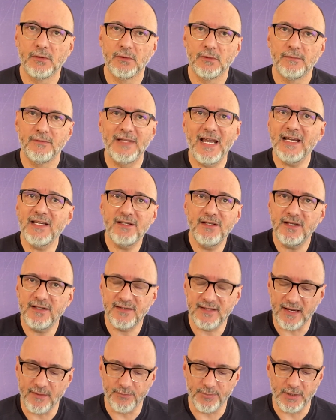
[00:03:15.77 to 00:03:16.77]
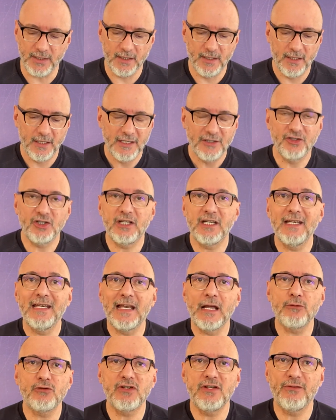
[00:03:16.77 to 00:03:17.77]
desde sempre, de que
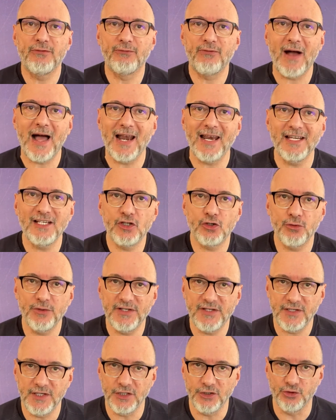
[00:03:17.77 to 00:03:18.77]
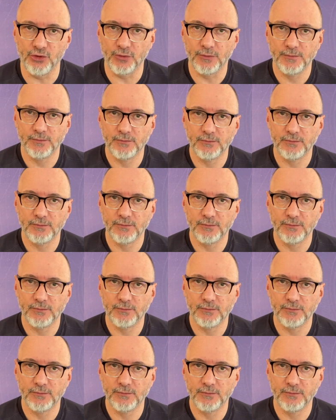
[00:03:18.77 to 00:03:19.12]
não se fala em suicídio,